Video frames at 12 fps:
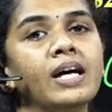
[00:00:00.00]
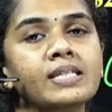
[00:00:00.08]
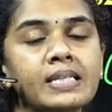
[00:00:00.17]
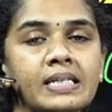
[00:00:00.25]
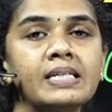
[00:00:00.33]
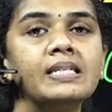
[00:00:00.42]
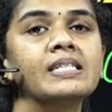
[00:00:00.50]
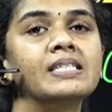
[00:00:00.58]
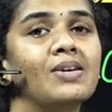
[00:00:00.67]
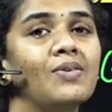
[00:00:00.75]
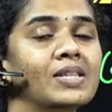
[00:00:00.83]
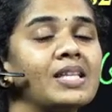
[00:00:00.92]

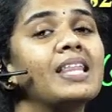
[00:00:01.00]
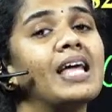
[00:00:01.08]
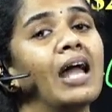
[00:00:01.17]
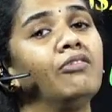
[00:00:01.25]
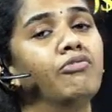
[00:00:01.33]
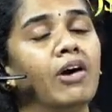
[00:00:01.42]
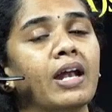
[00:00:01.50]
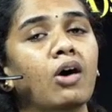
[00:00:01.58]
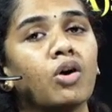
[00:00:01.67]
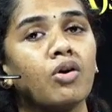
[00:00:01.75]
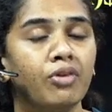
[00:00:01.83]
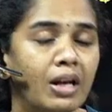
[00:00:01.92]
சிட்டிசன்ஸ்க்கு வந்து அது அன்ஃபேர்
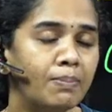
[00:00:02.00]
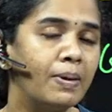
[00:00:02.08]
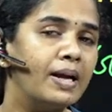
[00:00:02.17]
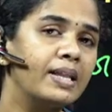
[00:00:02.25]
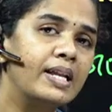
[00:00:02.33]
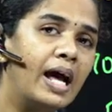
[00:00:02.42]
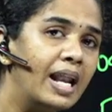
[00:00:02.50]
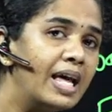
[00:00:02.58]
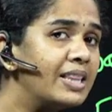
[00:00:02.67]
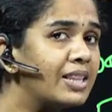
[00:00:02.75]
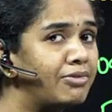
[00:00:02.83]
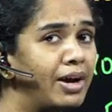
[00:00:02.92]
அவங்க ஃபீல் பண்ணதுனால
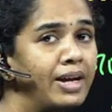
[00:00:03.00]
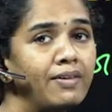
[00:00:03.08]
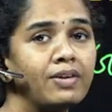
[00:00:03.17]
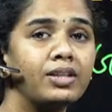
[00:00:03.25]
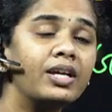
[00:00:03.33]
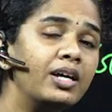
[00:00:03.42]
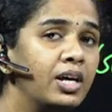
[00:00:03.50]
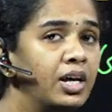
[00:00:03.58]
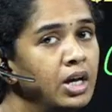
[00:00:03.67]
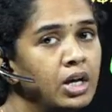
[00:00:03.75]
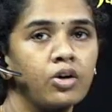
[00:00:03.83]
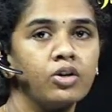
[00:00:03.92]
இந்த ஃபைனை வந்து
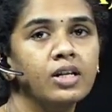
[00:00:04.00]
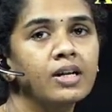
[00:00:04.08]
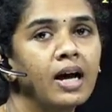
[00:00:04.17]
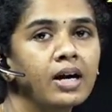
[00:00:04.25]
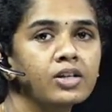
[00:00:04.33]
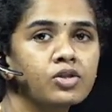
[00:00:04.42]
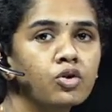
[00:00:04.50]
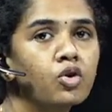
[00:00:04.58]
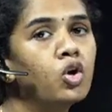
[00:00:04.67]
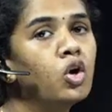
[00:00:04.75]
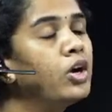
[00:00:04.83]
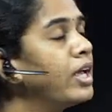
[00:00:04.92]
கொடுத்துருக்காங்க ஸோ
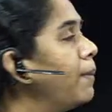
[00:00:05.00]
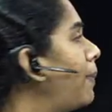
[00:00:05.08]
கூகுளுடைய